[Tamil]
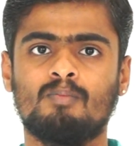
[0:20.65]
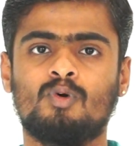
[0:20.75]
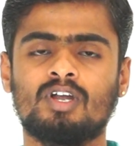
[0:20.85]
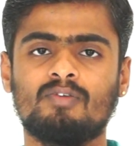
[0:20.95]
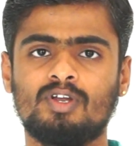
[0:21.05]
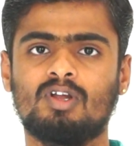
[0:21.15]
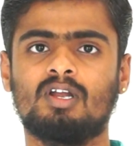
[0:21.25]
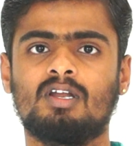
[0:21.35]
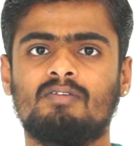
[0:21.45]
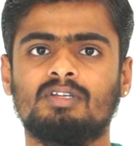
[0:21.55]
போன
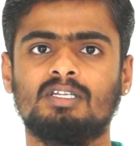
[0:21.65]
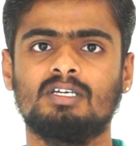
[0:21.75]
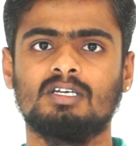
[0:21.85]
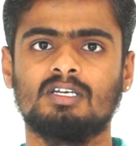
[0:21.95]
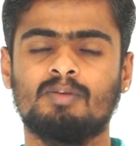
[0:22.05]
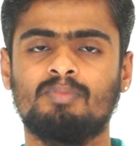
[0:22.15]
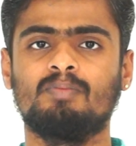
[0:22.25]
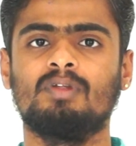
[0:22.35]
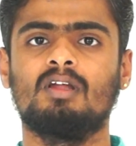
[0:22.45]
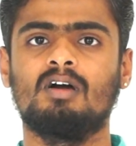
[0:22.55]
வீடியோவில் நான் வந்து எப்படி
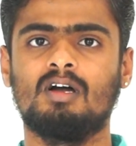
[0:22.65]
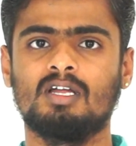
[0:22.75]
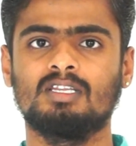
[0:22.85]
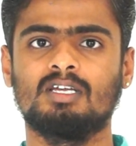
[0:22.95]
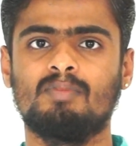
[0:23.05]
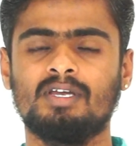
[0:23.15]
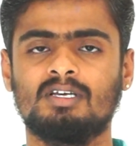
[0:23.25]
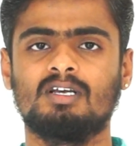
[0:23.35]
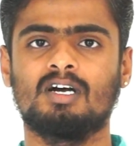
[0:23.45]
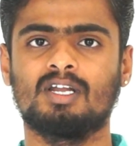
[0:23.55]
எப்படிலாம் அந்த
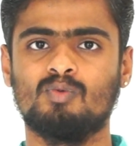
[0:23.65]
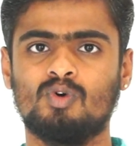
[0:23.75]
பைக்கு காரை